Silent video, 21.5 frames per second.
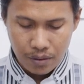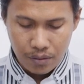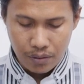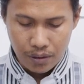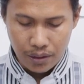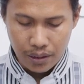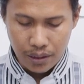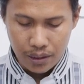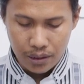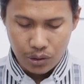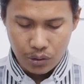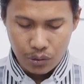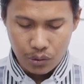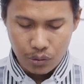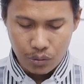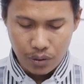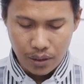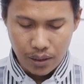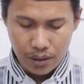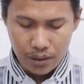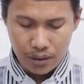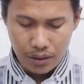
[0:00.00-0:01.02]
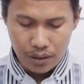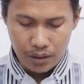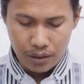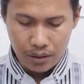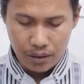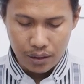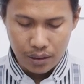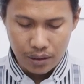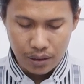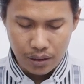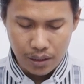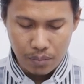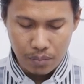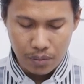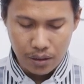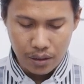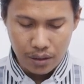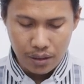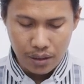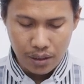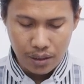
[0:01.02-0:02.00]
Fayasjudu asa jadata
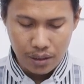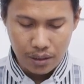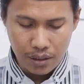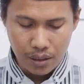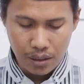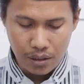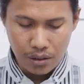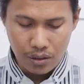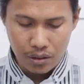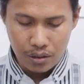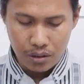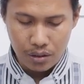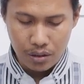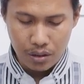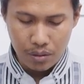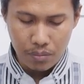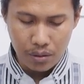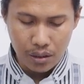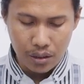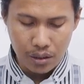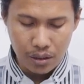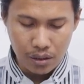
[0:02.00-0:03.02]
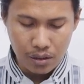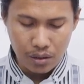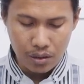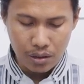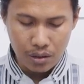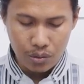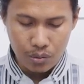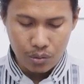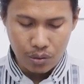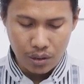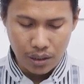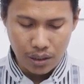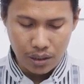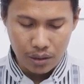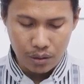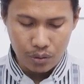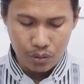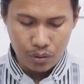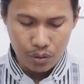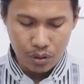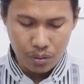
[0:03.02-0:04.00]
min dzalika qadra ma yaqra'u
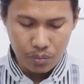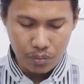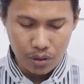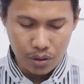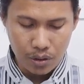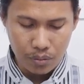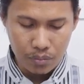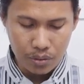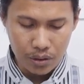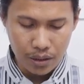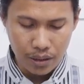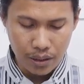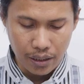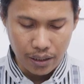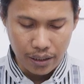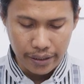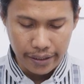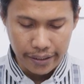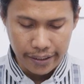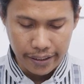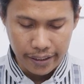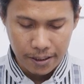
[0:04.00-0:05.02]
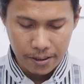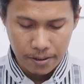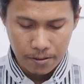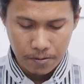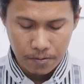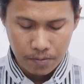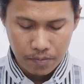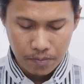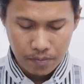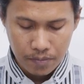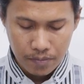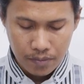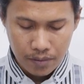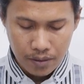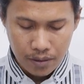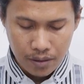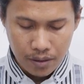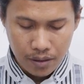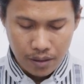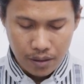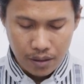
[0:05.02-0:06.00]
ahadukum khamsina ayah.
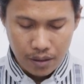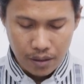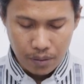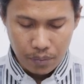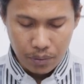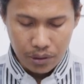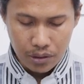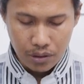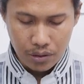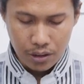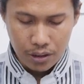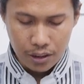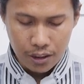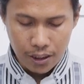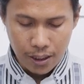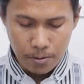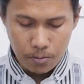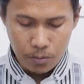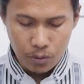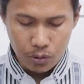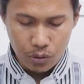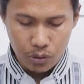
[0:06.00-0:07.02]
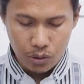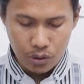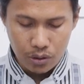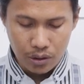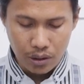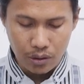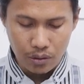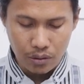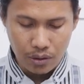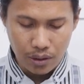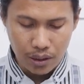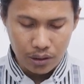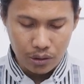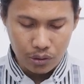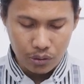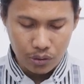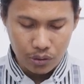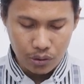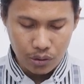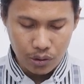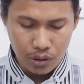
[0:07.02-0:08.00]
Nabi sallallahu alaihi sujud satu kali
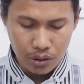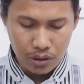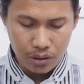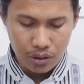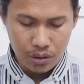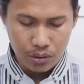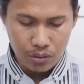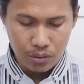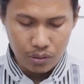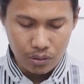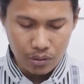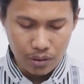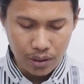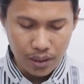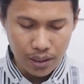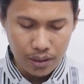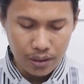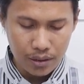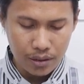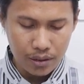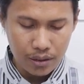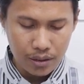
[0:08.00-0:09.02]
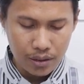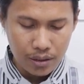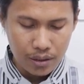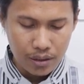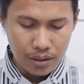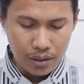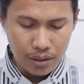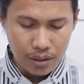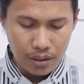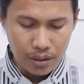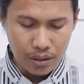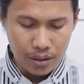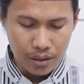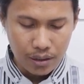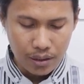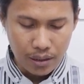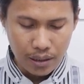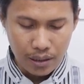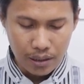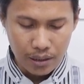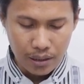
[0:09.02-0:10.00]
sujud seukuran Eh,
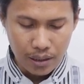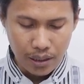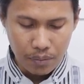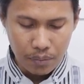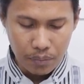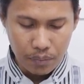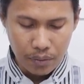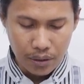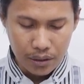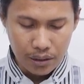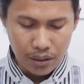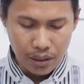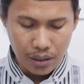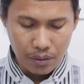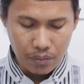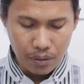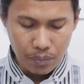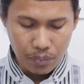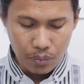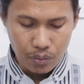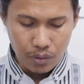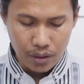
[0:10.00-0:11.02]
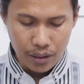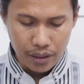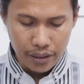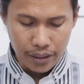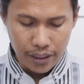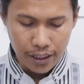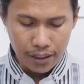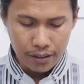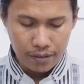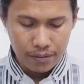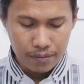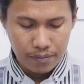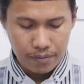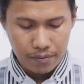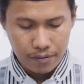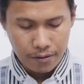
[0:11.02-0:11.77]
kalian membaca 50 ayat